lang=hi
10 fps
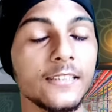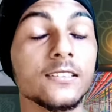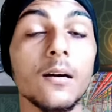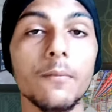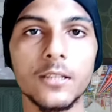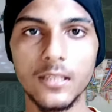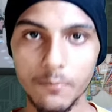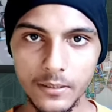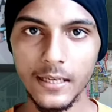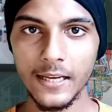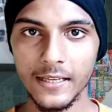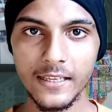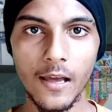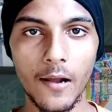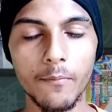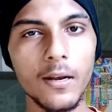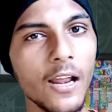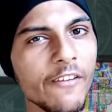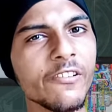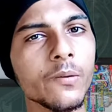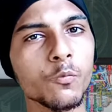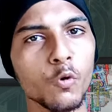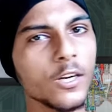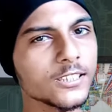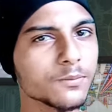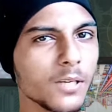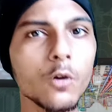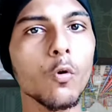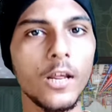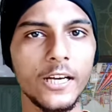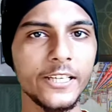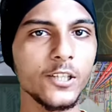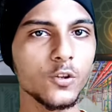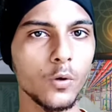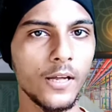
इसका मतलब ये है कि हर्बल लाइफ के प्रोडक्ट्स में क्वालिटी तो